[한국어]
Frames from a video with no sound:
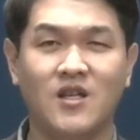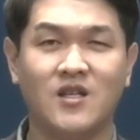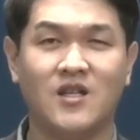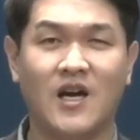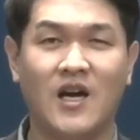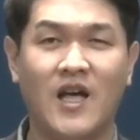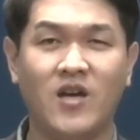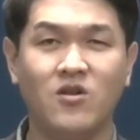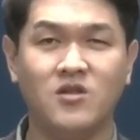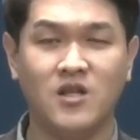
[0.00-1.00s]
그가
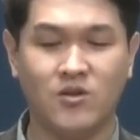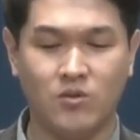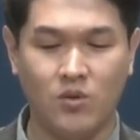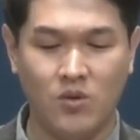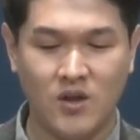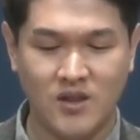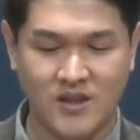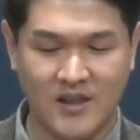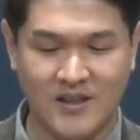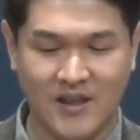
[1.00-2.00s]
해결책으로
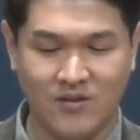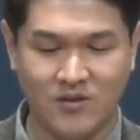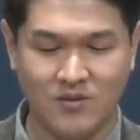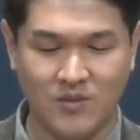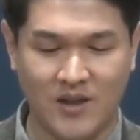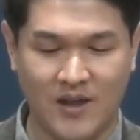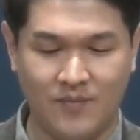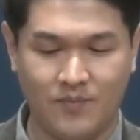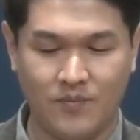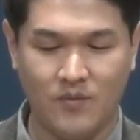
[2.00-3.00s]
제시한
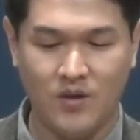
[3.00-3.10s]
것입니다.